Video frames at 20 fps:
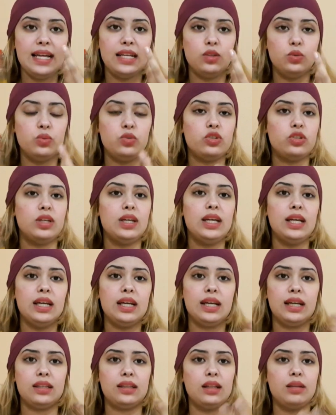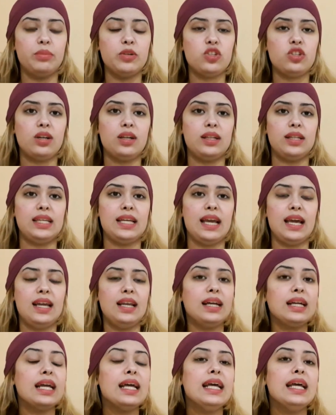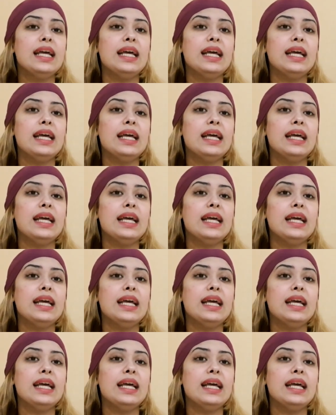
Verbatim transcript: يعني د وجهك البشره ديالك